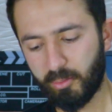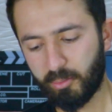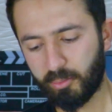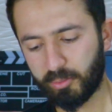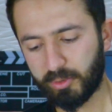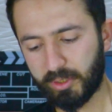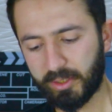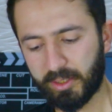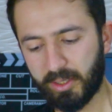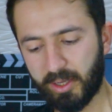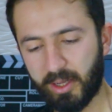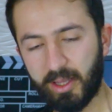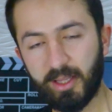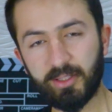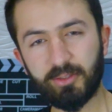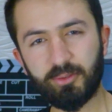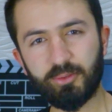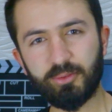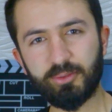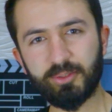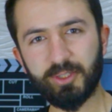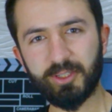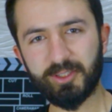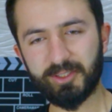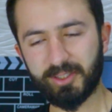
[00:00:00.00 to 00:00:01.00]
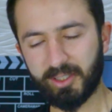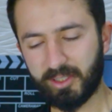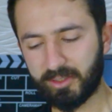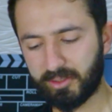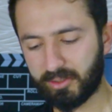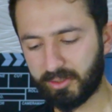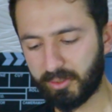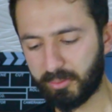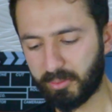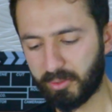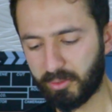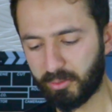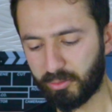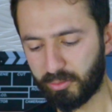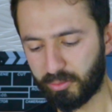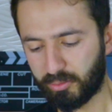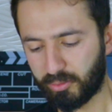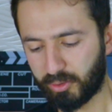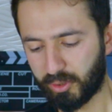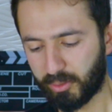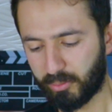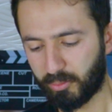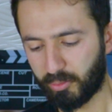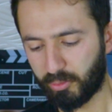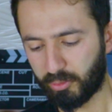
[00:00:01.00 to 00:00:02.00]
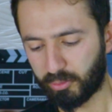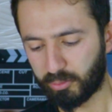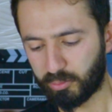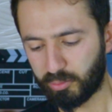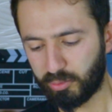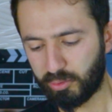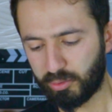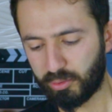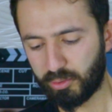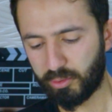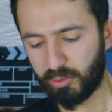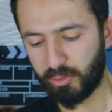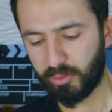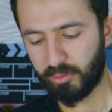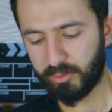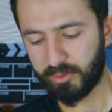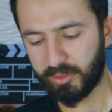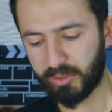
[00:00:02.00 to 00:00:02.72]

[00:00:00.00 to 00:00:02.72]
Bu da gayet güzel tatlı bir uygulama olmuş.